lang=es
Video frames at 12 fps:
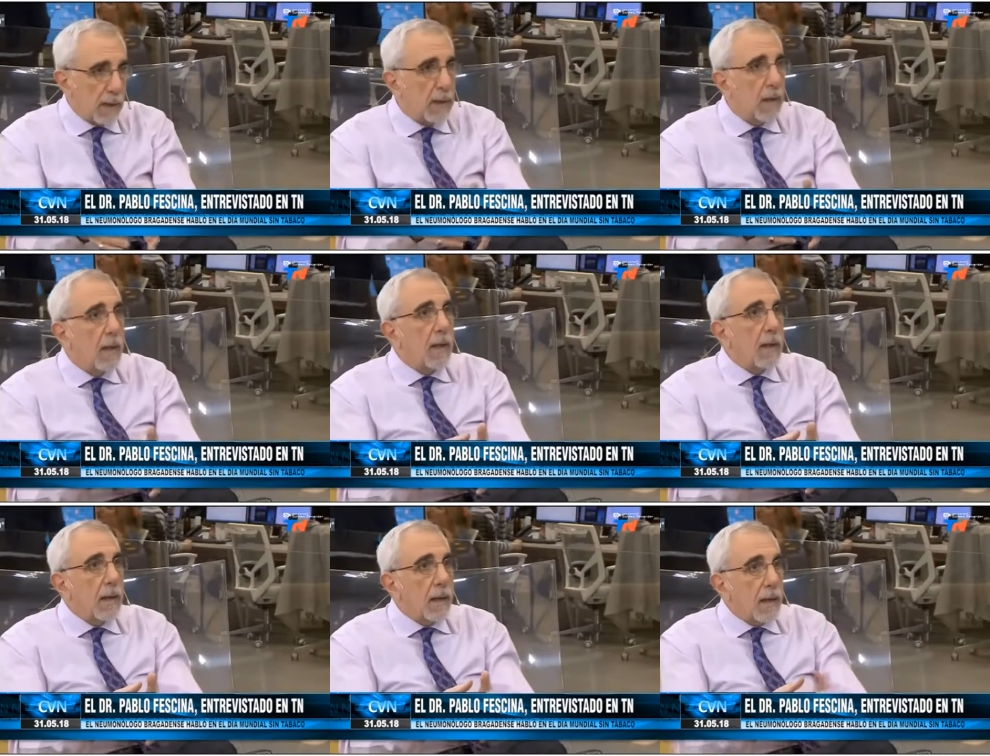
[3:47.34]
Que,
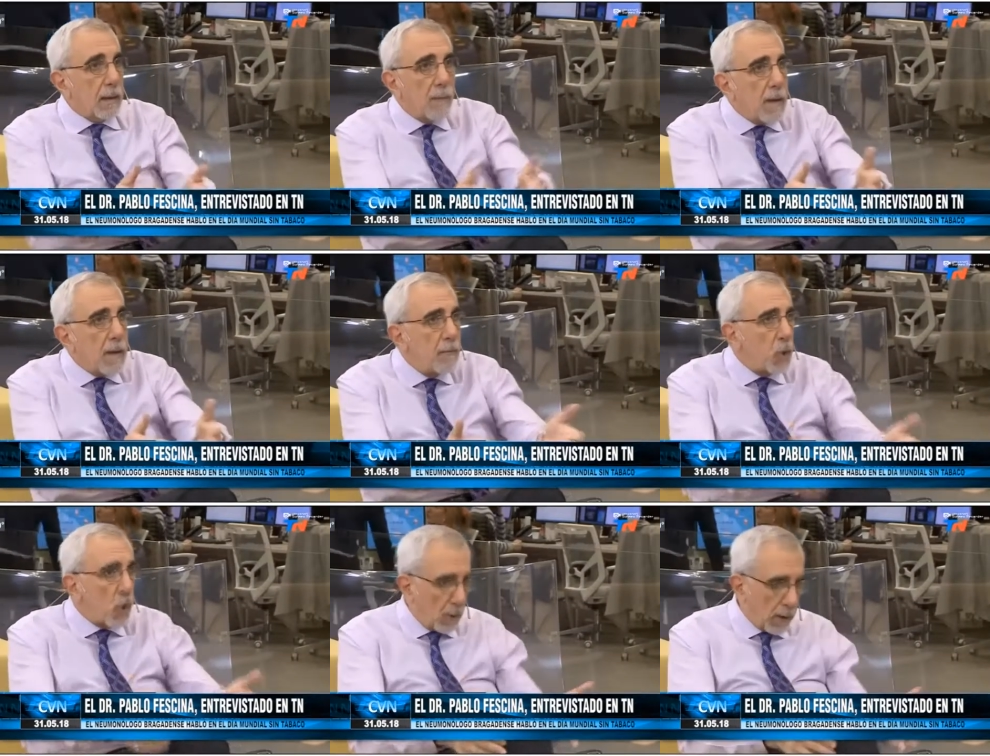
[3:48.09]
es muy
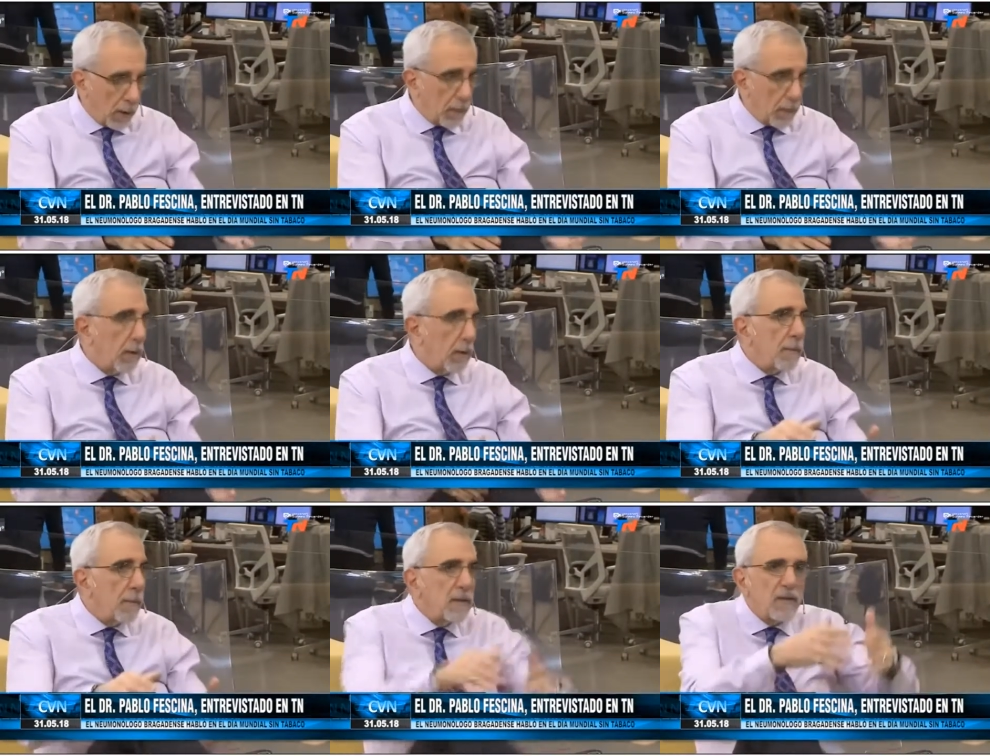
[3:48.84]
joven,
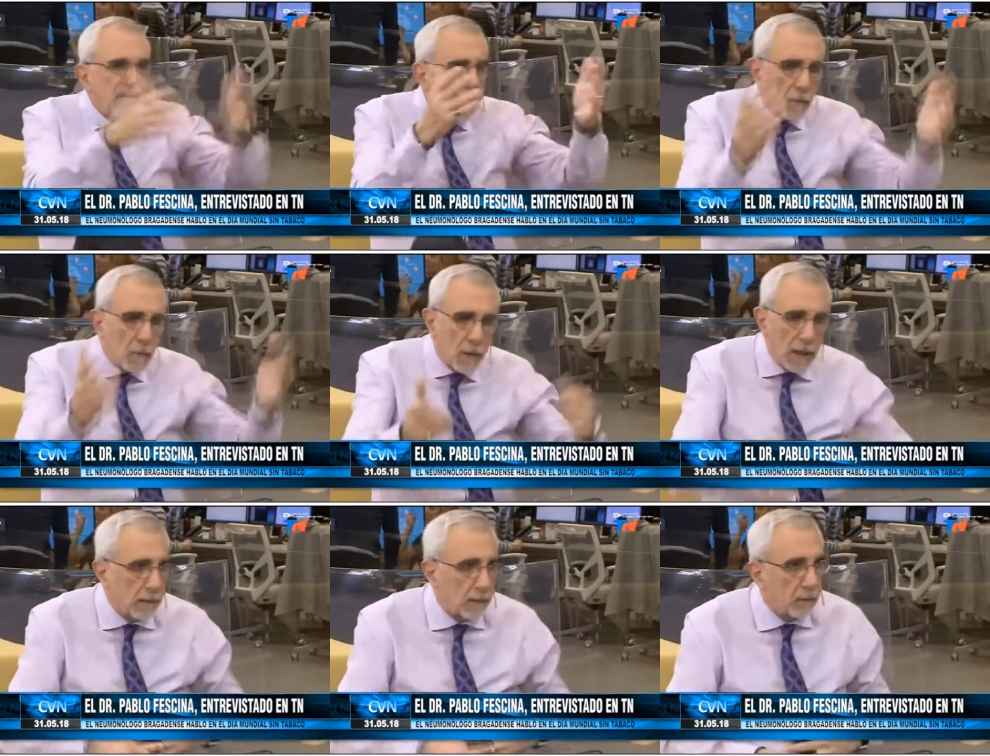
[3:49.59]
25 ¿eh?
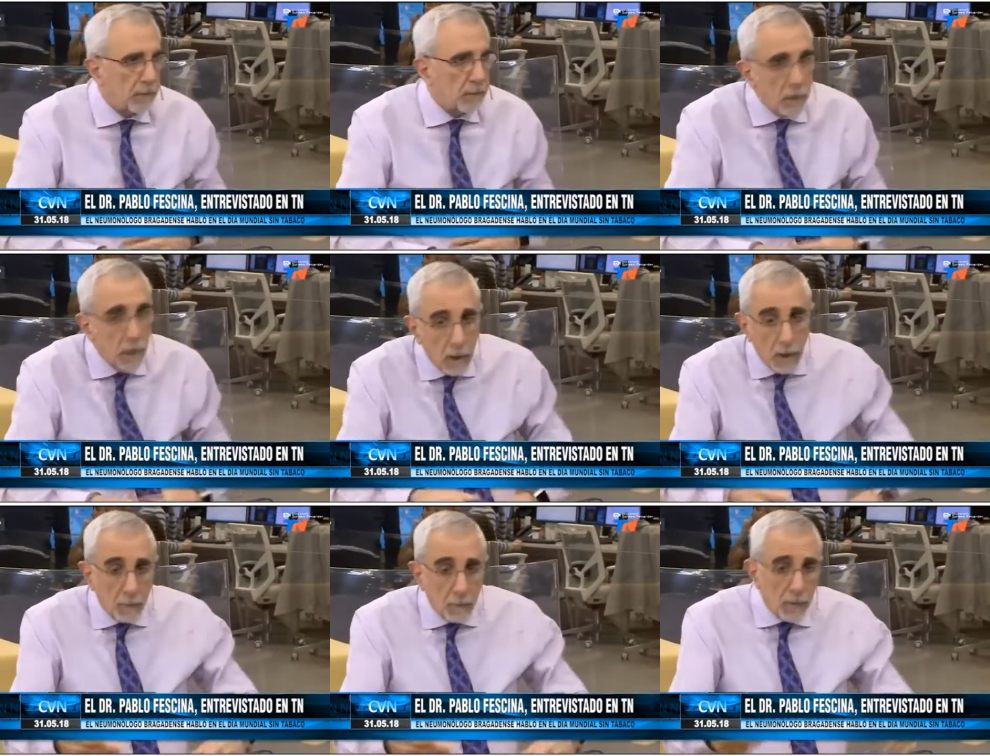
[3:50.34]
años.
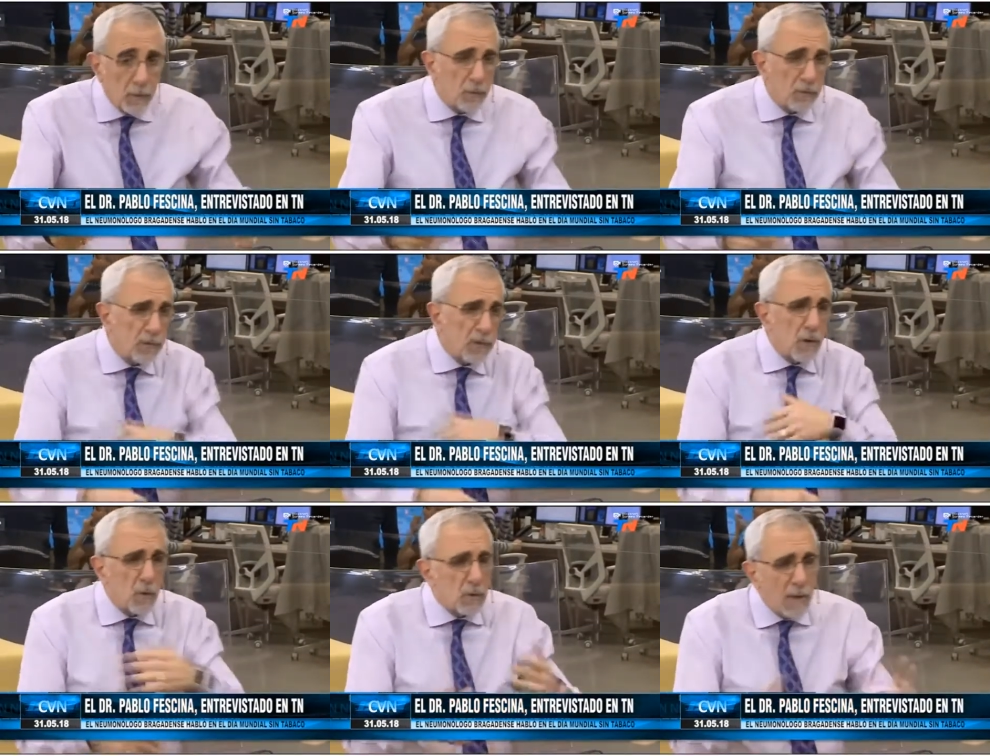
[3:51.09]
Bueno, tengo
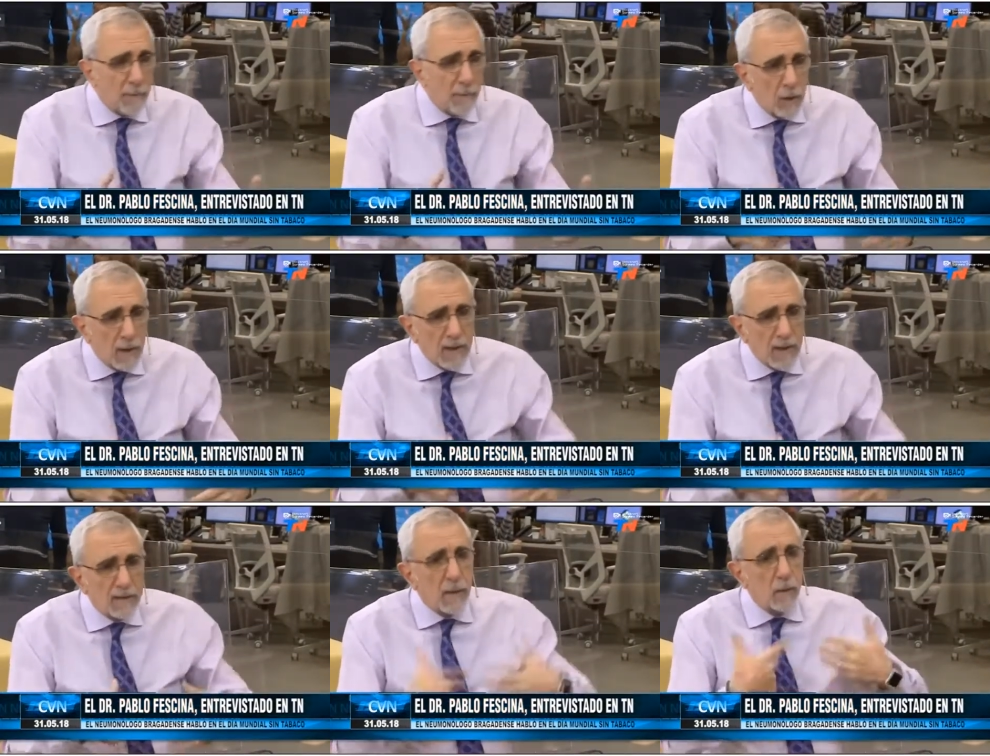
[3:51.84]
una
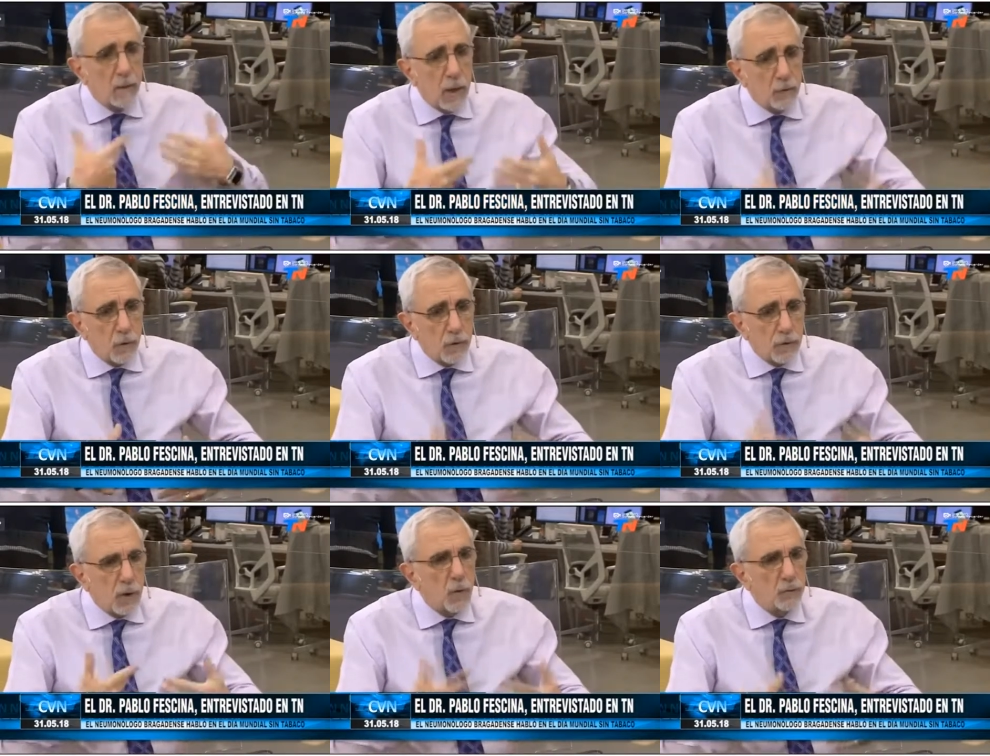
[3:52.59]
molestia, estoy, tengo
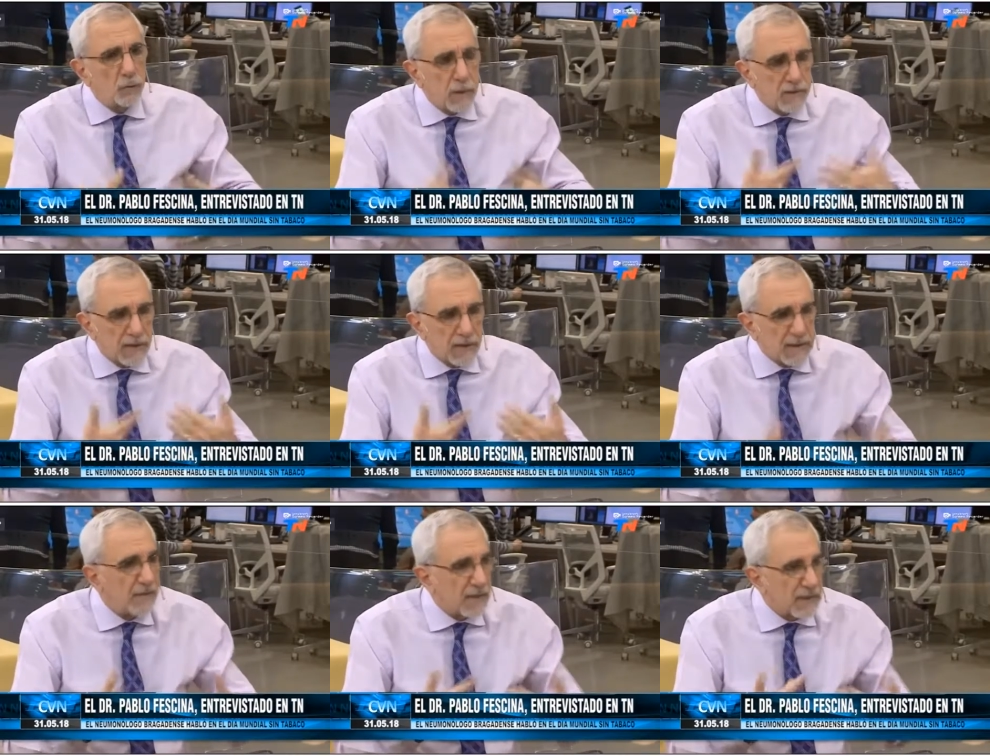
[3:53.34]
cierta
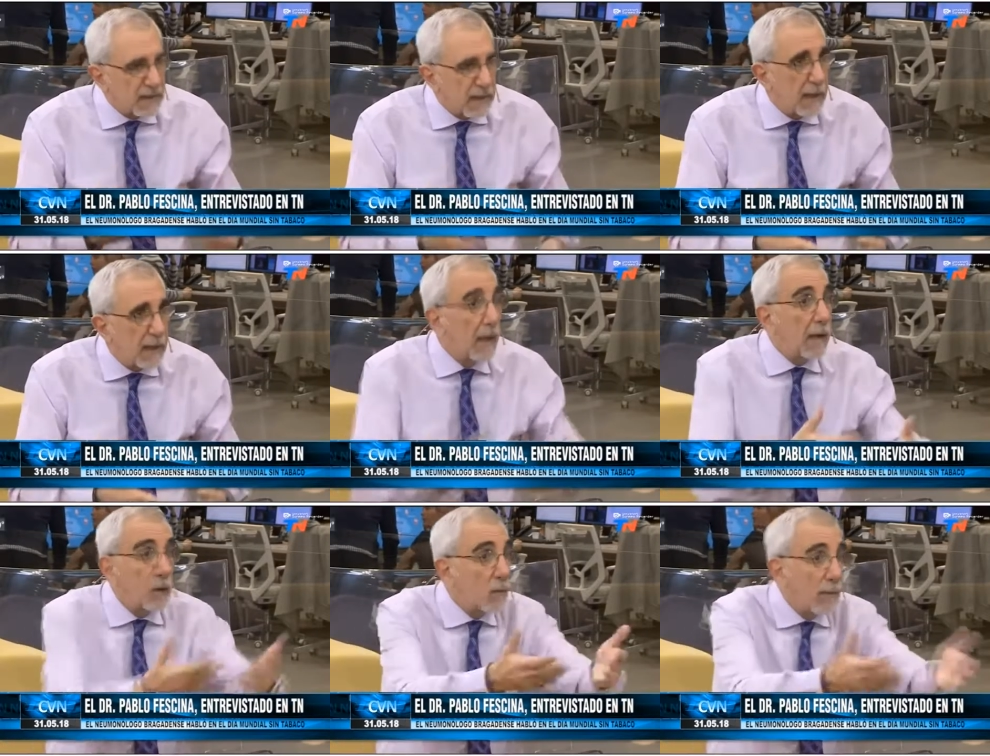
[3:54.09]
fatiga y lo
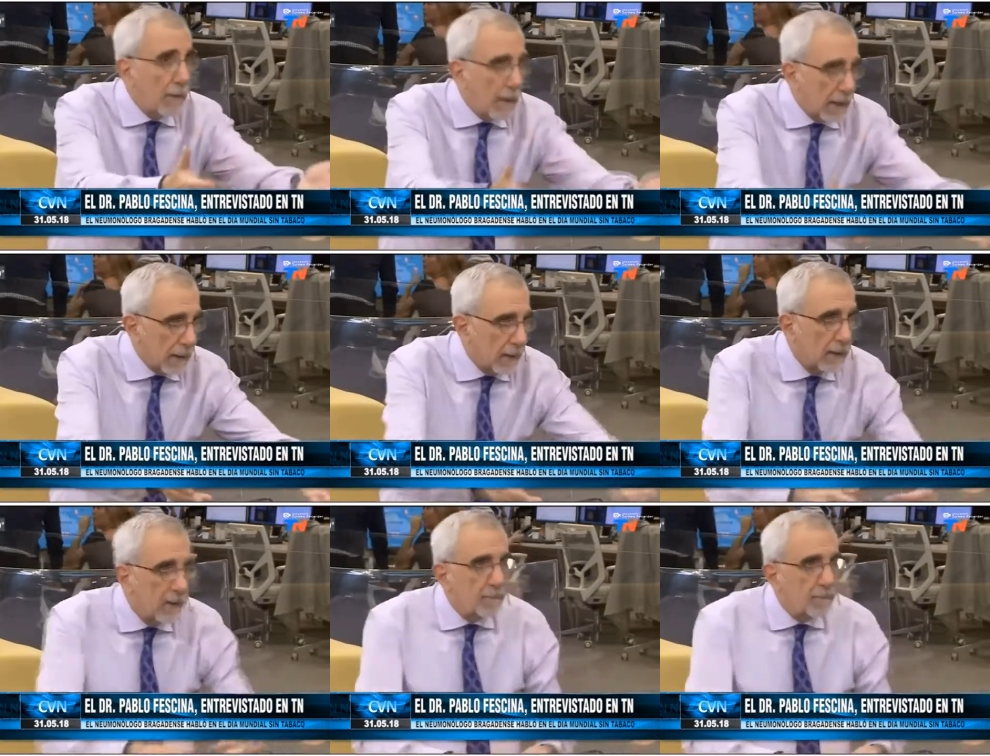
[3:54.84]
va a ver.
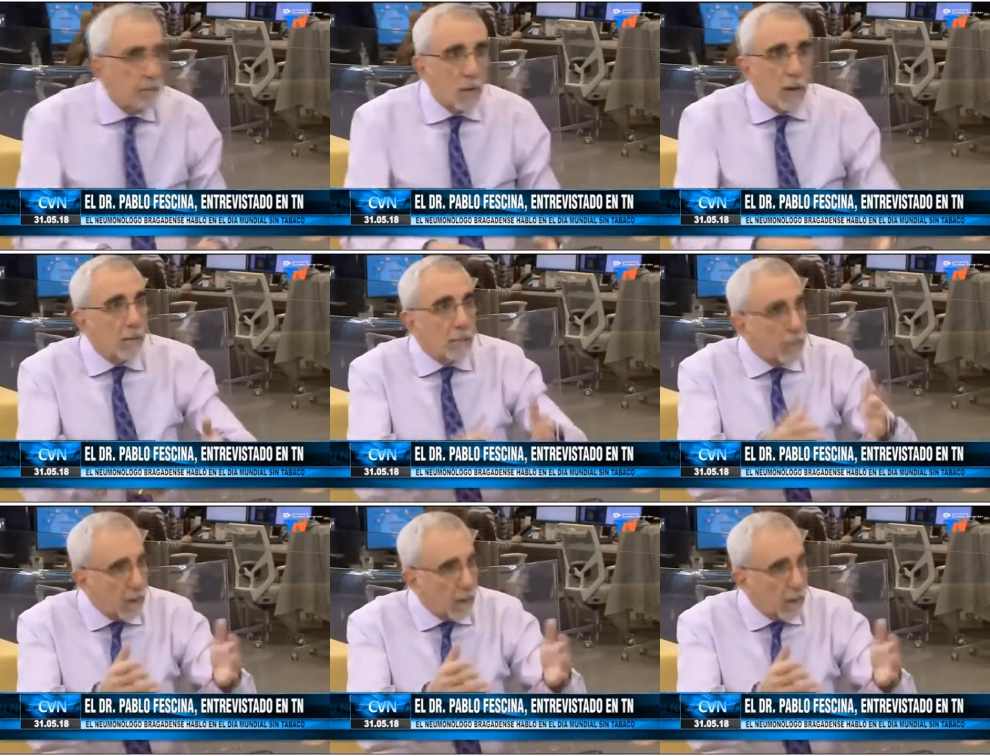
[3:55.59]
Bien. Bueno,